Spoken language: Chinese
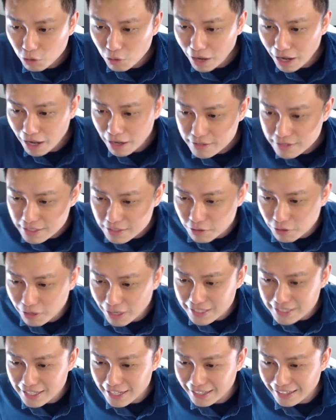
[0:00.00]
冠豪三十块
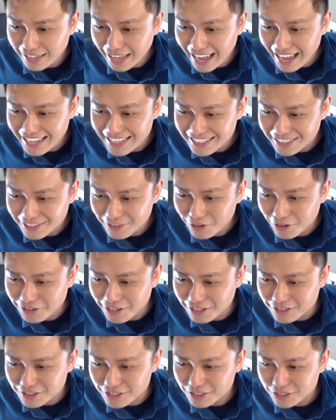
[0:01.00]
钱，哎，这个月又
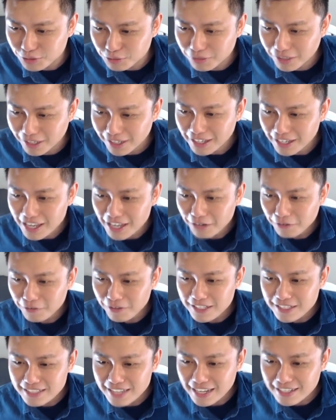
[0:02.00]
要吃土了。问
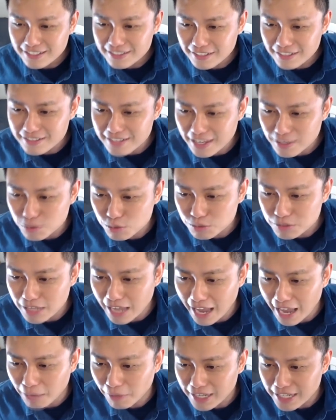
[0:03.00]
一下，这个赞助是
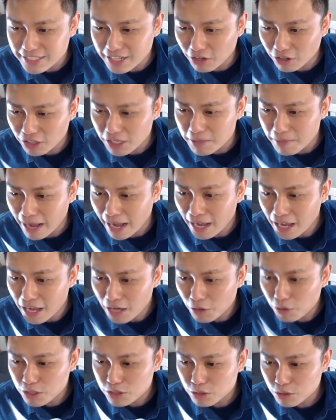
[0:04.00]
海外交易吗？
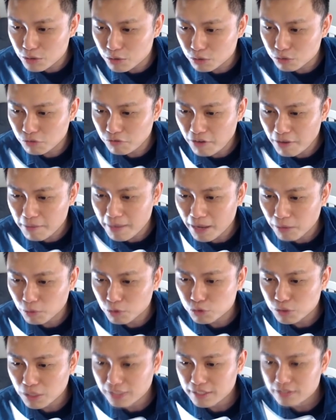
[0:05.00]
会收手续费吗？我
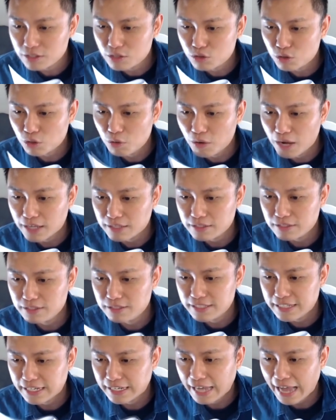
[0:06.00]
刷的是中华世
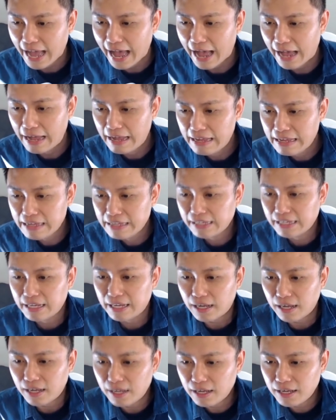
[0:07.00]
界卡。
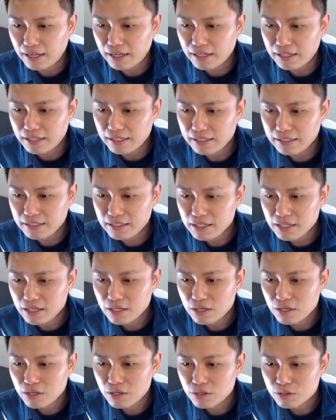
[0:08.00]
呃，
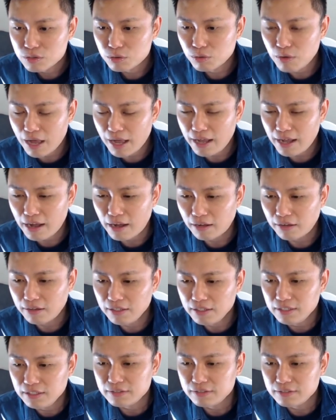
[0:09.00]
苏冠豪，